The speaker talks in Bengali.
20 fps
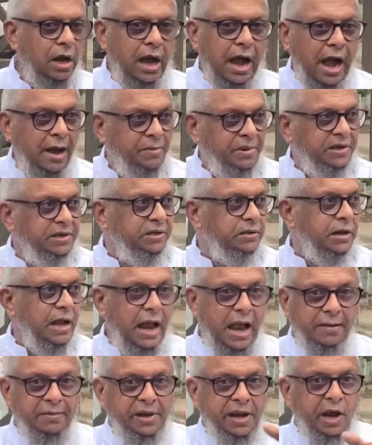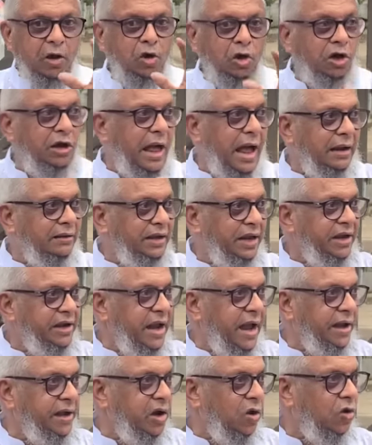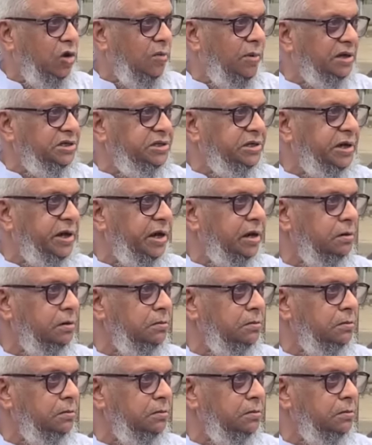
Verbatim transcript: আমি আমি এখনো ডাক দেই নাই নগরবাসীকে